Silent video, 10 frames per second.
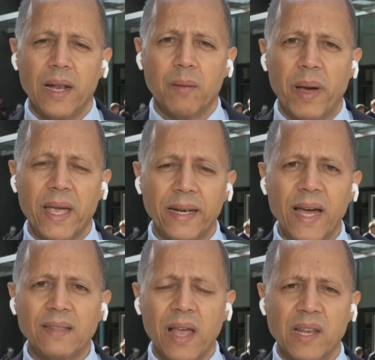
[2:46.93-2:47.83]

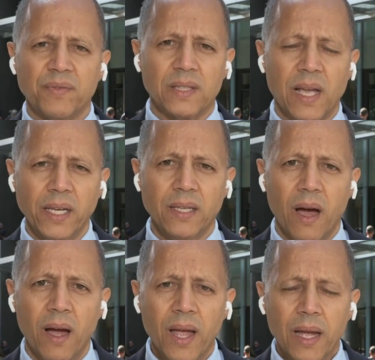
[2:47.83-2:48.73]
البيانات
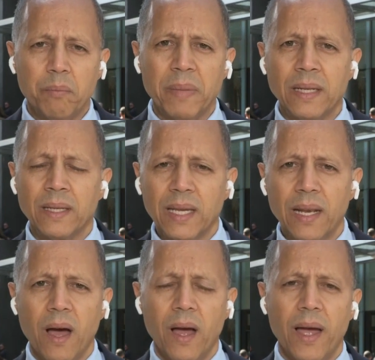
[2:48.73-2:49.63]
الافتتاحية من
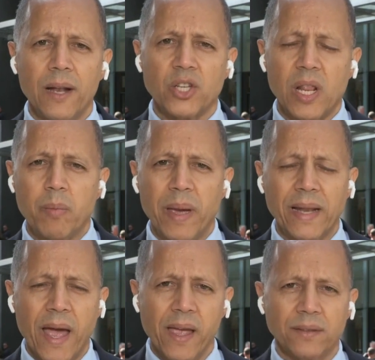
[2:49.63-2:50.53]
كلا
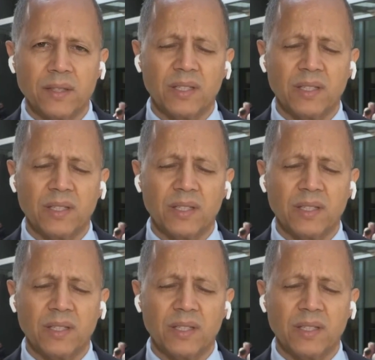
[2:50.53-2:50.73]
الجانبين هيئة